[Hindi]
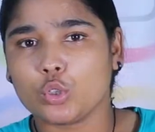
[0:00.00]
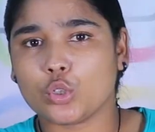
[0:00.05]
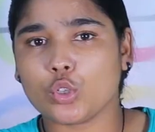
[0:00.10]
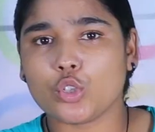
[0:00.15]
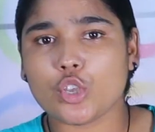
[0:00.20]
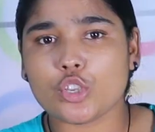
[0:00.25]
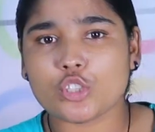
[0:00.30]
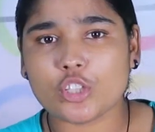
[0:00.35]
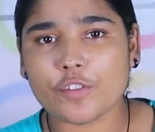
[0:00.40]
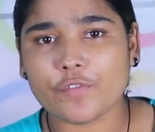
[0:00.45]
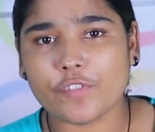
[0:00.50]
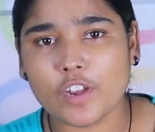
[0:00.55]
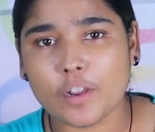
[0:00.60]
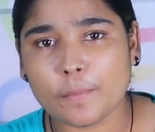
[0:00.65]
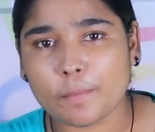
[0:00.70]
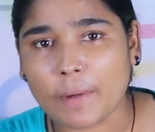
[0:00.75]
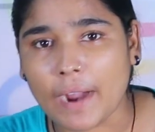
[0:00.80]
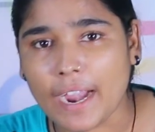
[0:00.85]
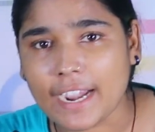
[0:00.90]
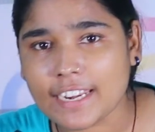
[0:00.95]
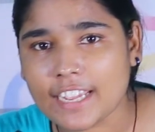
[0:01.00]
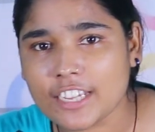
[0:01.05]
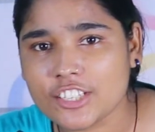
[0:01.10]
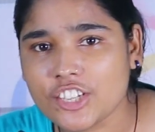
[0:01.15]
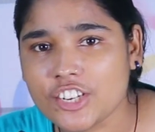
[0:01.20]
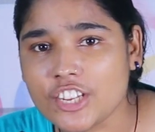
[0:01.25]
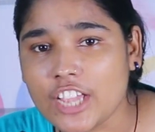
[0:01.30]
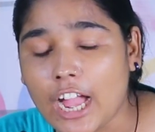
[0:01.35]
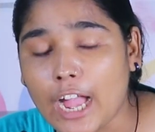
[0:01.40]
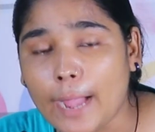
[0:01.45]
तो दोस्तों फ्लिपकार्ट के
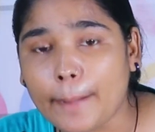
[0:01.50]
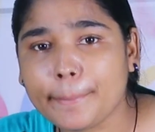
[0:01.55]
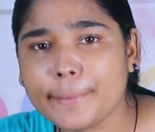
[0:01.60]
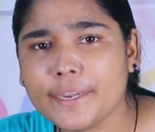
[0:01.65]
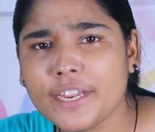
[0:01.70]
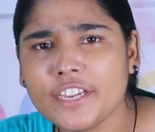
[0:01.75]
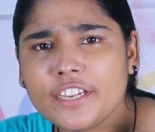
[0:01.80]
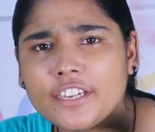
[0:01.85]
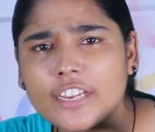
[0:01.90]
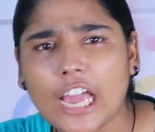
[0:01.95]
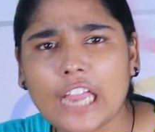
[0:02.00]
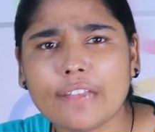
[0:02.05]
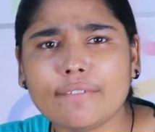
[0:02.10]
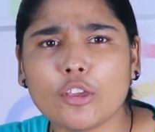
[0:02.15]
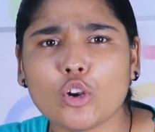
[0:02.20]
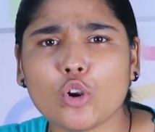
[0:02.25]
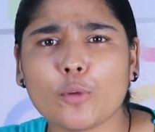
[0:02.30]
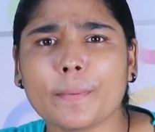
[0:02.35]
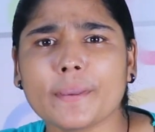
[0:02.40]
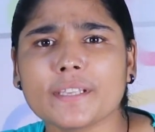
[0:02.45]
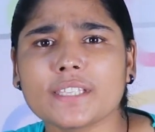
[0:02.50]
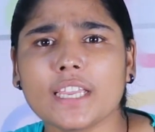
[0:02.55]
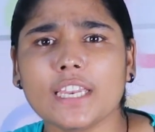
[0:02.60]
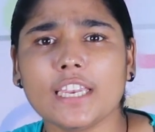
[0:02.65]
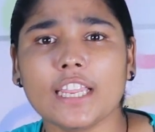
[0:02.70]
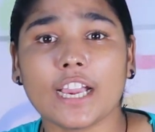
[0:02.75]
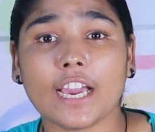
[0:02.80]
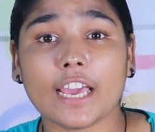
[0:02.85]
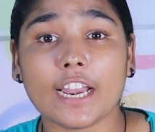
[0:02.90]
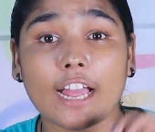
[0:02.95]
जरिए आप निन्यानवे रुपए से
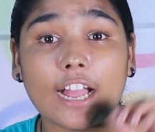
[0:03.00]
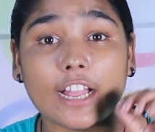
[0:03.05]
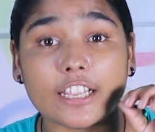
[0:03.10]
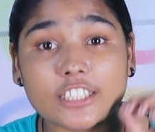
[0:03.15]
लेकर